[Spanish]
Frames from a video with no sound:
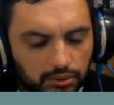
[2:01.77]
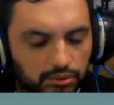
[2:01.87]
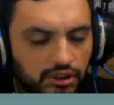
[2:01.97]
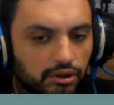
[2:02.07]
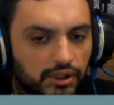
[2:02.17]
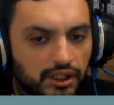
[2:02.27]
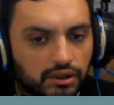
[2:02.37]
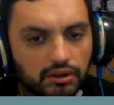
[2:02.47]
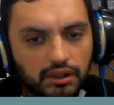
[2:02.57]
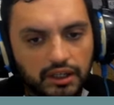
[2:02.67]
deuda de
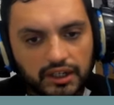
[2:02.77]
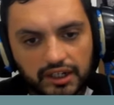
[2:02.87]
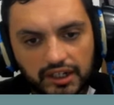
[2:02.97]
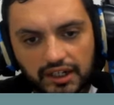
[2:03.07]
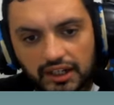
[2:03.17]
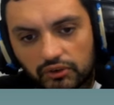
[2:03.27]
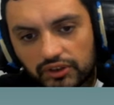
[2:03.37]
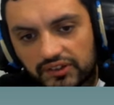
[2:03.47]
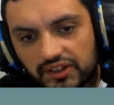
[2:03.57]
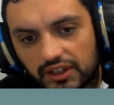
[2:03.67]
gobierno, en general la
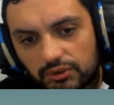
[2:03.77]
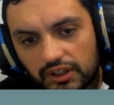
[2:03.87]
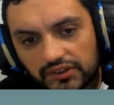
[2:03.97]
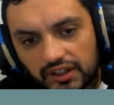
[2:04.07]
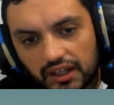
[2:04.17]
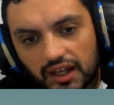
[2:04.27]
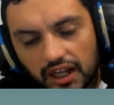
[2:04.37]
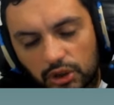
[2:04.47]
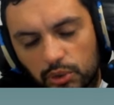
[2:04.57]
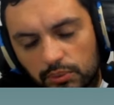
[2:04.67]
contraseña suele ser
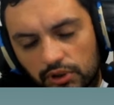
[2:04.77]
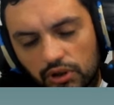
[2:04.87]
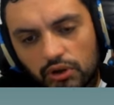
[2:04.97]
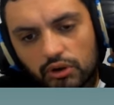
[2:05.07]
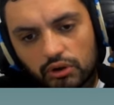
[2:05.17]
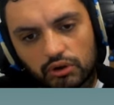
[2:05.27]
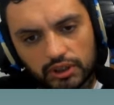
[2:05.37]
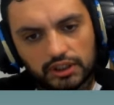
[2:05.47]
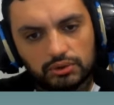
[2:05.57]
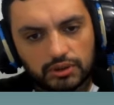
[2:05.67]
alumno o
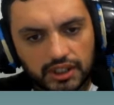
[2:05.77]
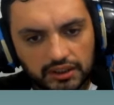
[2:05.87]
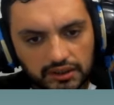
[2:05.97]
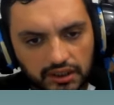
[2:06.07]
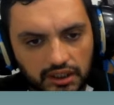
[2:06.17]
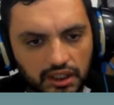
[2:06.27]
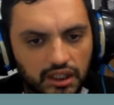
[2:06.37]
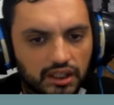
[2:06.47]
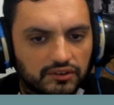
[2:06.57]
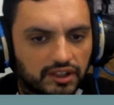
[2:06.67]
estudiante.
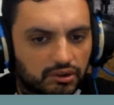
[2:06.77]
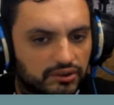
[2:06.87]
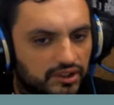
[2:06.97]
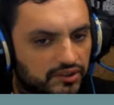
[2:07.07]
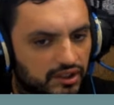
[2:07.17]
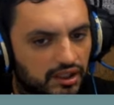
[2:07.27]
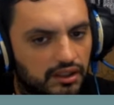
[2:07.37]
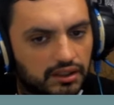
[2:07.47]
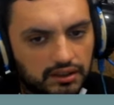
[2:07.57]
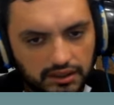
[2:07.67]
Si no es
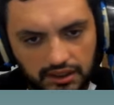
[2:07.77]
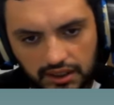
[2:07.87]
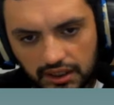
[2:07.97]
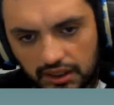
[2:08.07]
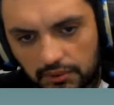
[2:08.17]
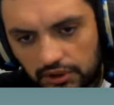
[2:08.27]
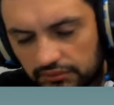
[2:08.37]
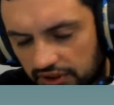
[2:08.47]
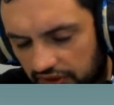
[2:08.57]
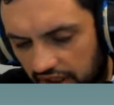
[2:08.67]
esa, eh, bueno,
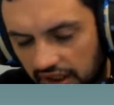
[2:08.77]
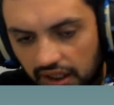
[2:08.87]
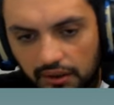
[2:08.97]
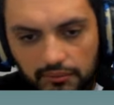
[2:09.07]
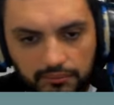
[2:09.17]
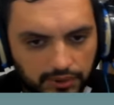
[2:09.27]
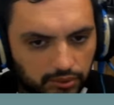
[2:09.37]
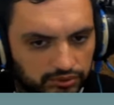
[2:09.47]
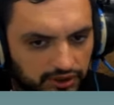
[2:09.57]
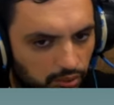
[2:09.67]
tendrían que
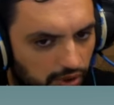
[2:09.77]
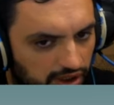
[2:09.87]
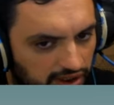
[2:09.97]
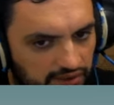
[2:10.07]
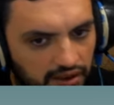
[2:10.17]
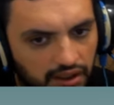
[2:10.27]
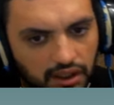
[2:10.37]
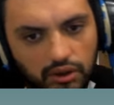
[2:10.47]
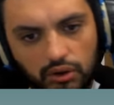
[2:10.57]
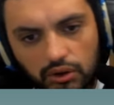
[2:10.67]
preguntar cuál es
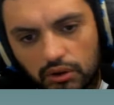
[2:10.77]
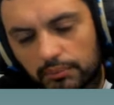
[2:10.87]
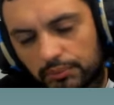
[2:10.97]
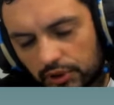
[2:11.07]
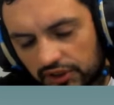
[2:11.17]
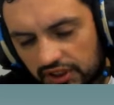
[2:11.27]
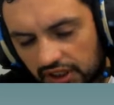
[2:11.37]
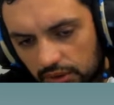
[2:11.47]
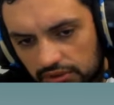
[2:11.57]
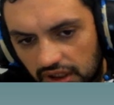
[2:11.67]
o puede
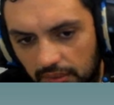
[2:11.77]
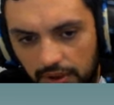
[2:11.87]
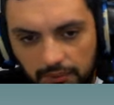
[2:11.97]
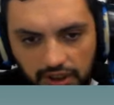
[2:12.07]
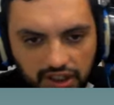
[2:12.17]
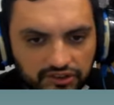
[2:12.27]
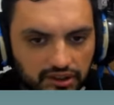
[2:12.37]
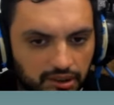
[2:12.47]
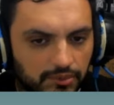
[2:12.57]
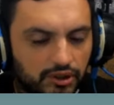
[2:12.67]
ser que ustedes mismos la
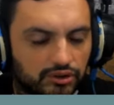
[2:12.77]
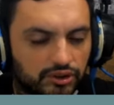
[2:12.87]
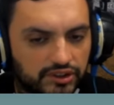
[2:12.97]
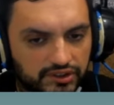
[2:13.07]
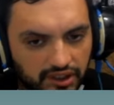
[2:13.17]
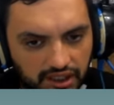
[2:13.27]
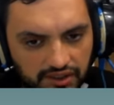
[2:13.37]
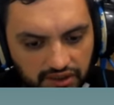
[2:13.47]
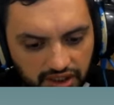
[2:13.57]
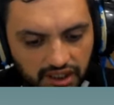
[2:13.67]
hayan cambiado, entonces ahí
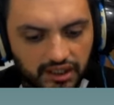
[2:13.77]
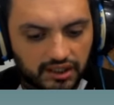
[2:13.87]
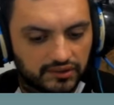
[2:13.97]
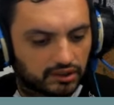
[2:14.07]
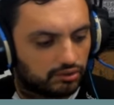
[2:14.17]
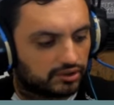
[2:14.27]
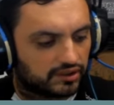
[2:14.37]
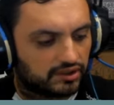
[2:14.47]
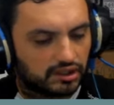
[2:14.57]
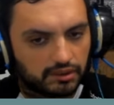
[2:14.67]
sería esa
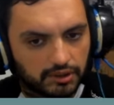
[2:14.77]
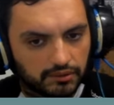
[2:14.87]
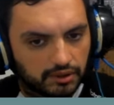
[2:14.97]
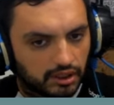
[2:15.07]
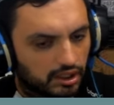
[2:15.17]
contraseña. Bien,